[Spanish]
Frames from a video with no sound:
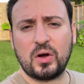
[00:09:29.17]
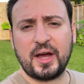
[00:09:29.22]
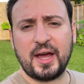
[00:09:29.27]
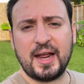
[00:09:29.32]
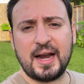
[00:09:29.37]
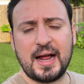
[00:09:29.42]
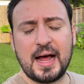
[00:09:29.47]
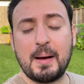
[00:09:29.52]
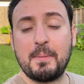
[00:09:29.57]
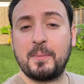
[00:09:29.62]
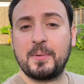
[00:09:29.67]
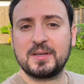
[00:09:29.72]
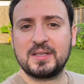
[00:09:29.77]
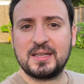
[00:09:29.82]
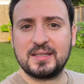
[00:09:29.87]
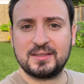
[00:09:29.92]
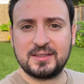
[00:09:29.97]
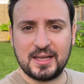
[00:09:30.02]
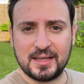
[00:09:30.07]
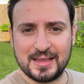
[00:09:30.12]
que era pues
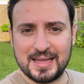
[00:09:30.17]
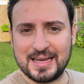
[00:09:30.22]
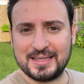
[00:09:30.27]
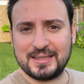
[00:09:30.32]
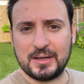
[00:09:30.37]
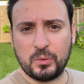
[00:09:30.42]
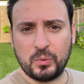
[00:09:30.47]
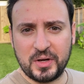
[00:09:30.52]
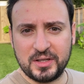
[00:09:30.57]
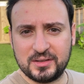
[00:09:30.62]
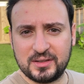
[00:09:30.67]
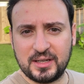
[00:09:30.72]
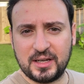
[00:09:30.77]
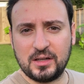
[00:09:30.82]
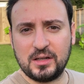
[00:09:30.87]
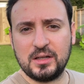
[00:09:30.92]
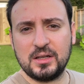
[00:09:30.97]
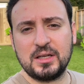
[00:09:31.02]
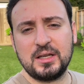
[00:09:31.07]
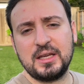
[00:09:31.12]
las tiendas de
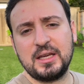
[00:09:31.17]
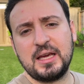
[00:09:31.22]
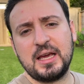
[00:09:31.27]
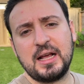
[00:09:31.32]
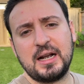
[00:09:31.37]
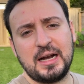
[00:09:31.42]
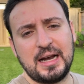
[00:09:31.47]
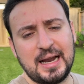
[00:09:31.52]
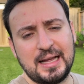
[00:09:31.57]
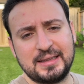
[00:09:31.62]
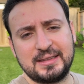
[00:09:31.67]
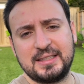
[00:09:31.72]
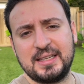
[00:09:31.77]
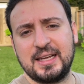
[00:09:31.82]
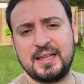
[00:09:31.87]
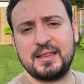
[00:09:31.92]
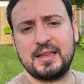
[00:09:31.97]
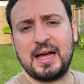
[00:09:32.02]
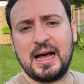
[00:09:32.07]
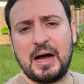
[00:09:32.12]
retail y la
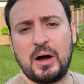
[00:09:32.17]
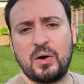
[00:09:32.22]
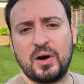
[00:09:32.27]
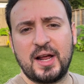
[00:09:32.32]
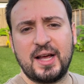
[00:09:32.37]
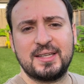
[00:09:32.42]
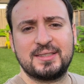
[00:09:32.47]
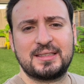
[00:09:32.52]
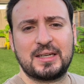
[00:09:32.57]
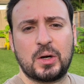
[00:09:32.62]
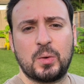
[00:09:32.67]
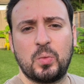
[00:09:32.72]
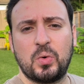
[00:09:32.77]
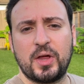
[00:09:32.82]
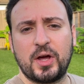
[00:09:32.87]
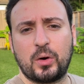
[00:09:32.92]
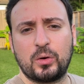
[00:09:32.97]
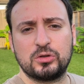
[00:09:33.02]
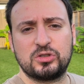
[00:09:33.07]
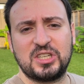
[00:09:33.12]
tienda ahora esta como
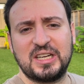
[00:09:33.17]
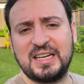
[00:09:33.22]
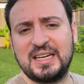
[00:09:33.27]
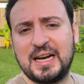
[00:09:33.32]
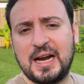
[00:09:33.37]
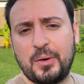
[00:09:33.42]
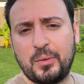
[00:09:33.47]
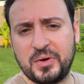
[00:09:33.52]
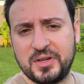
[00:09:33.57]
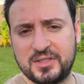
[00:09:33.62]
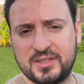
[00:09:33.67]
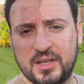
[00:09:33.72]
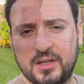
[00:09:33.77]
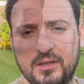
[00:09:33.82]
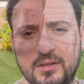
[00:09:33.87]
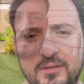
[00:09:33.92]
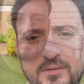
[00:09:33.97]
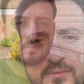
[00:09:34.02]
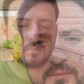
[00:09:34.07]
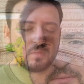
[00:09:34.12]
de consigna resell.
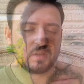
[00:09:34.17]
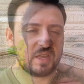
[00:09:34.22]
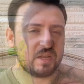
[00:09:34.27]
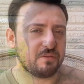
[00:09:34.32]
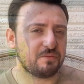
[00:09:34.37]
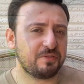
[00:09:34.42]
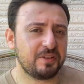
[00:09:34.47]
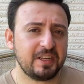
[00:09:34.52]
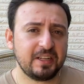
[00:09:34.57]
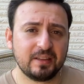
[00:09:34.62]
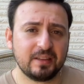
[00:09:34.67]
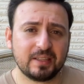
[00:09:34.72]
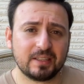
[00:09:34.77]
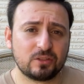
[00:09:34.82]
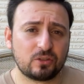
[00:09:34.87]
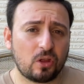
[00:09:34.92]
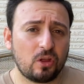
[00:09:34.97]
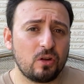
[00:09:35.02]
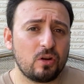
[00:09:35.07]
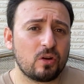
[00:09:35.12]
En fin, de
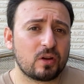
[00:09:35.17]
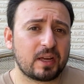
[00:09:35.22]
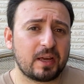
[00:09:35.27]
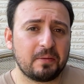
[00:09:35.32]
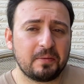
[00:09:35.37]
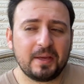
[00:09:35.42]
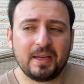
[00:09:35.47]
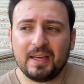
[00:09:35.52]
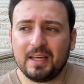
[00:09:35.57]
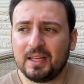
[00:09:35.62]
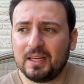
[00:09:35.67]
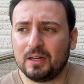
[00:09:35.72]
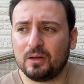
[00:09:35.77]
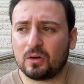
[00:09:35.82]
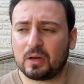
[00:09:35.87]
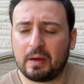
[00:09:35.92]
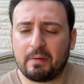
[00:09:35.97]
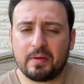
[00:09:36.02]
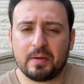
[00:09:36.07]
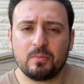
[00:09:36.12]
todo lo que vi y lo
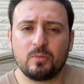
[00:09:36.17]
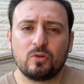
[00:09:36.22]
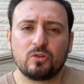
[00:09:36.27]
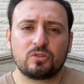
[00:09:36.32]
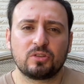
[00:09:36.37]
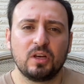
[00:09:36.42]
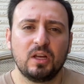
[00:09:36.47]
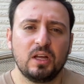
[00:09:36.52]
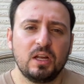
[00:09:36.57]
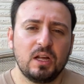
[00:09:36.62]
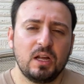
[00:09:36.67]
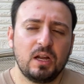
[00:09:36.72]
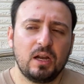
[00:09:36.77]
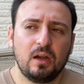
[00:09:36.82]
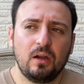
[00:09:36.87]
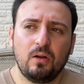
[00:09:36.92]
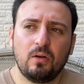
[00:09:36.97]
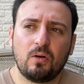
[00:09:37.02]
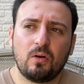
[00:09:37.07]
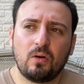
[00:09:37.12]
que vimos,
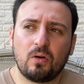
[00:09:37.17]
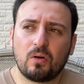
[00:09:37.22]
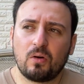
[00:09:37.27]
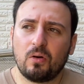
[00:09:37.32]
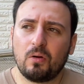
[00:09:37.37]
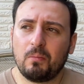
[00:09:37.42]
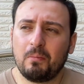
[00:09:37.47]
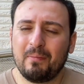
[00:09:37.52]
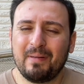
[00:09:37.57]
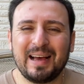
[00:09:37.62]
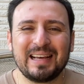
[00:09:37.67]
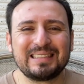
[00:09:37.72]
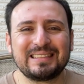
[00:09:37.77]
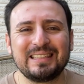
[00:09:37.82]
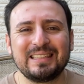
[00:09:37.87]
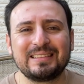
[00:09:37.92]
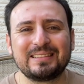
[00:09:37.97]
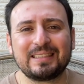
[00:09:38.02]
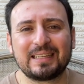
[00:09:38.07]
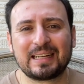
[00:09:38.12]
lo más
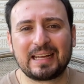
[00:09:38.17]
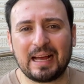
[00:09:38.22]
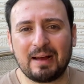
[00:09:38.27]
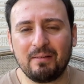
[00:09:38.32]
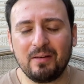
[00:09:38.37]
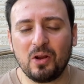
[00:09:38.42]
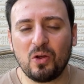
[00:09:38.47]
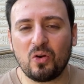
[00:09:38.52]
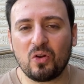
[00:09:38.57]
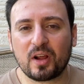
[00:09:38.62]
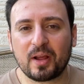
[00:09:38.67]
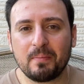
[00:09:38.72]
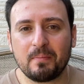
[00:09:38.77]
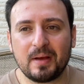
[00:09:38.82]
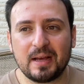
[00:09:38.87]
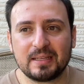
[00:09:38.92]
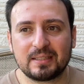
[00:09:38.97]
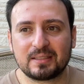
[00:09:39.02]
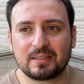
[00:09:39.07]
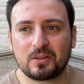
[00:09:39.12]
destacable o lo que
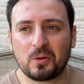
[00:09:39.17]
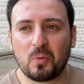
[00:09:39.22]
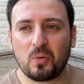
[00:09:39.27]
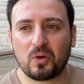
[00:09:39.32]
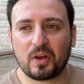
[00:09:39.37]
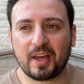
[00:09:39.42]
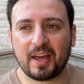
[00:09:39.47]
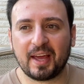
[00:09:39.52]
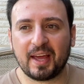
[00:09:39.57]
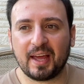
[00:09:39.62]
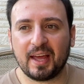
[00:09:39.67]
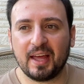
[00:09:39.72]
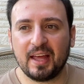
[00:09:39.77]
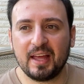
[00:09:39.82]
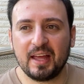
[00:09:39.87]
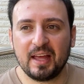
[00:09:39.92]
más como que